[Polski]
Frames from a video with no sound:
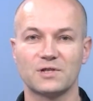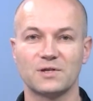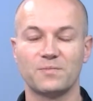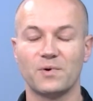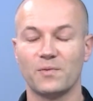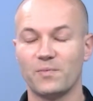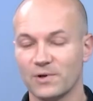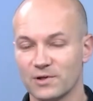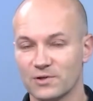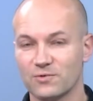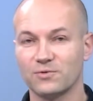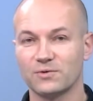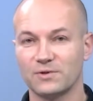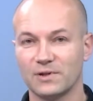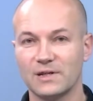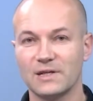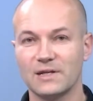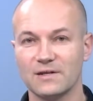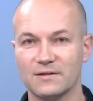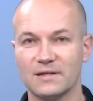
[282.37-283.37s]
czy po polsku,
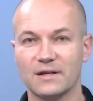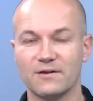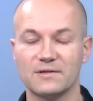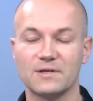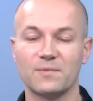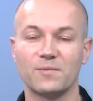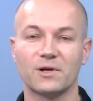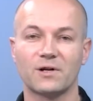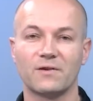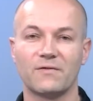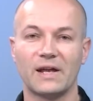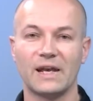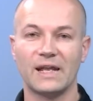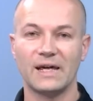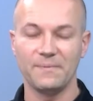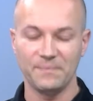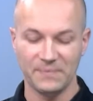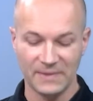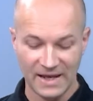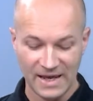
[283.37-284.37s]
to one nie zostaną
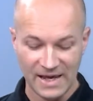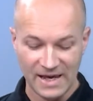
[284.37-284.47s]
zablokowane.